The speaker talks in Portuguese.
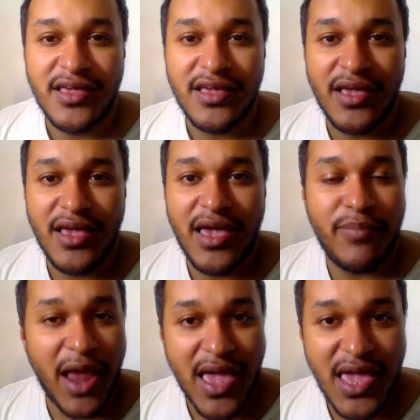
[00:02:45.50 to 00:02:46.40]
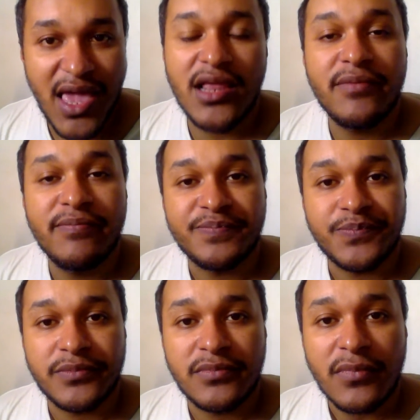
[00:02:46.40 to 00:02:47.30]
é, para ele,
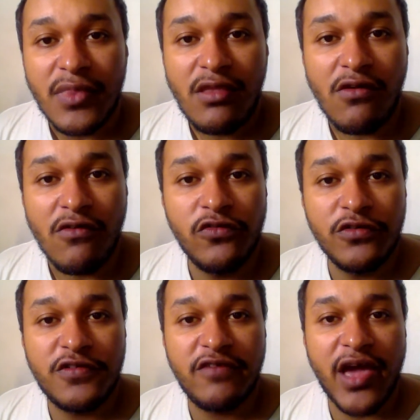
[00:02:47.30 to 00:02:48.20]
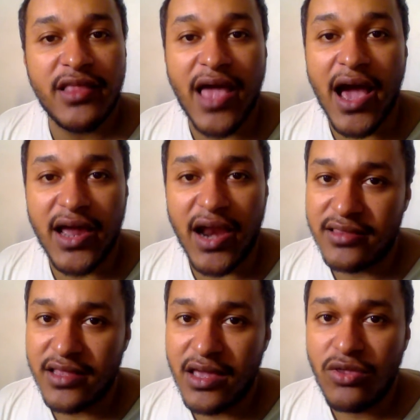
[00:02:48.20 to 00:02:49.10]
você vai estar tá
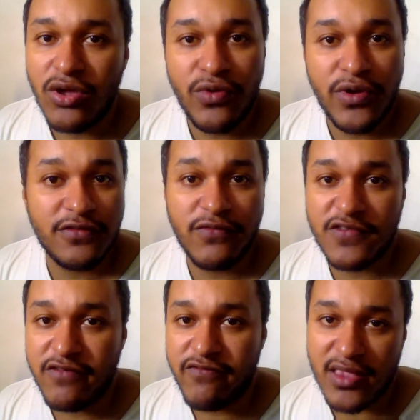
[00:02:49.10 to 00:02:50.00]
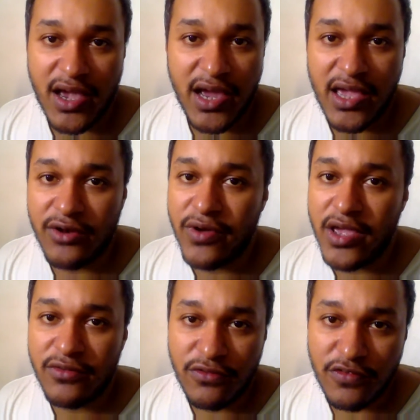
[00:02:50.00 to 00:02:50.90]
agradando e com isso você vai estar tá ganhando o
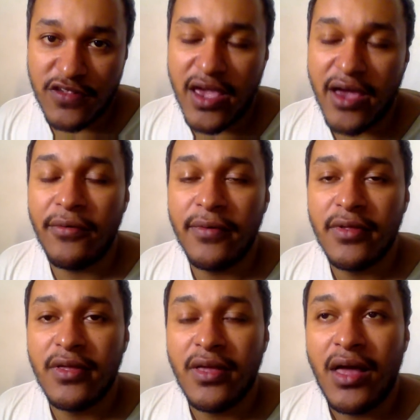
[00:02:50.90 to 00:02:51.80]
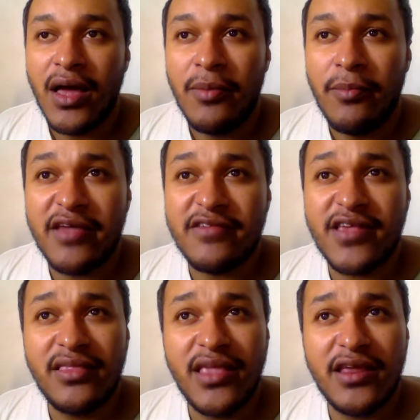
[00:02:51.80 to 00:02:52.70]
reino do céu. Mas é
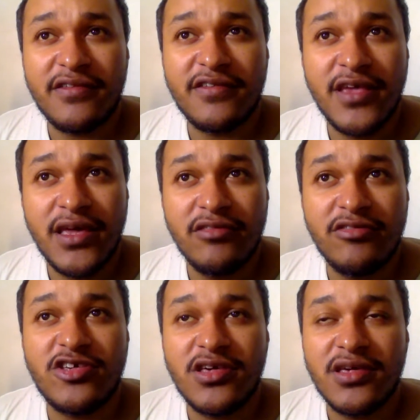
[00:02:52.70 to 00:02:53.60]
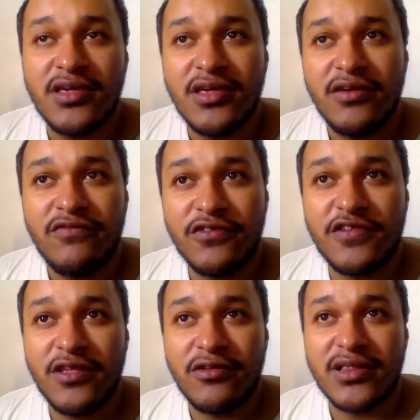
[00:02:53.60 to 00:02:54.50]
interessante
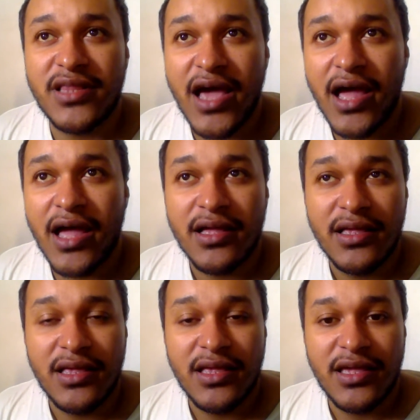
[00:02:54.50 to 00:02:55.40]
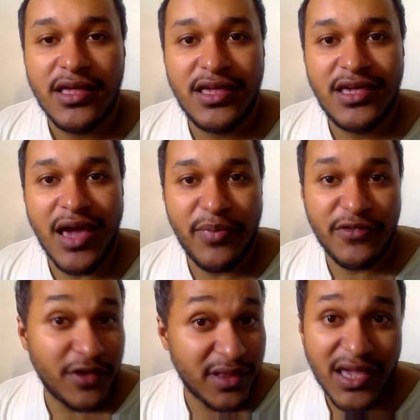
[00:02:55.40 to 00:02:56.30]
você notar que a
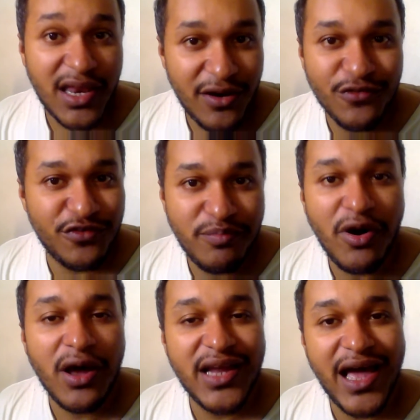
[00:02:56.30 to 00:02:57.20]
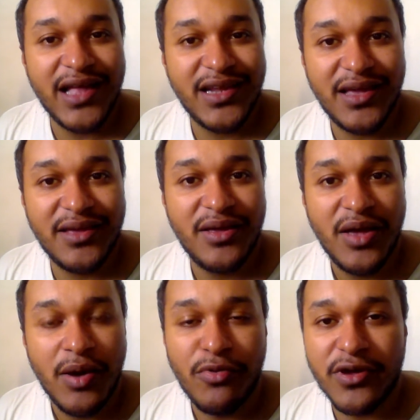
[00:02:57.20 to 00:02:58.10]
pessoa está querendo subornar, né?
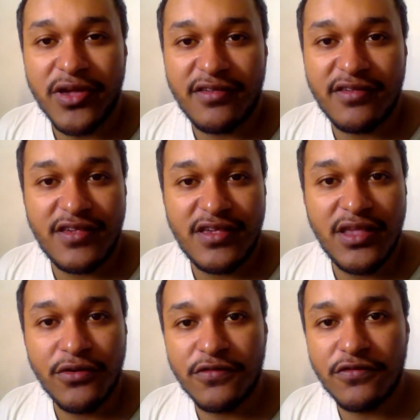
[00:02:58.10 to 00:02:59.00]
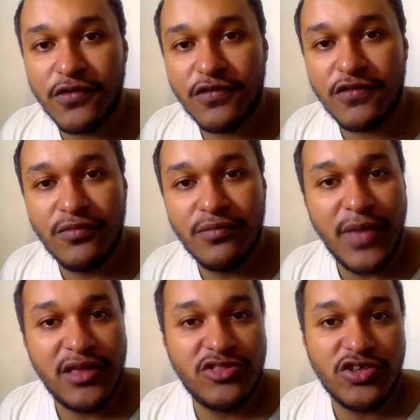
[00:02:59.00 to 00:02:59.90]
Porque se Deus fosse um
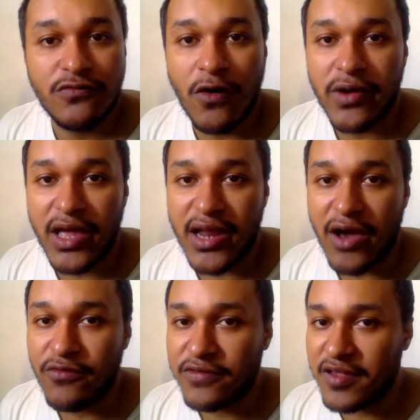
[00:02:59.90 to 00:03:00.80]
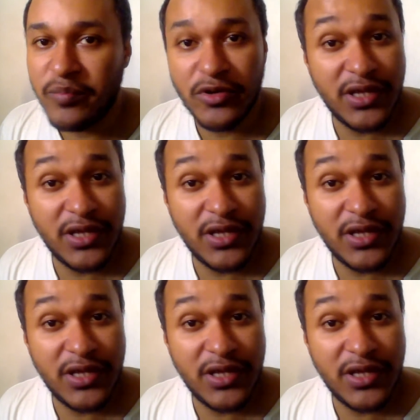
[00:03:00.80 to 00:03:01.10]
mendigo qualquer na rua sem poder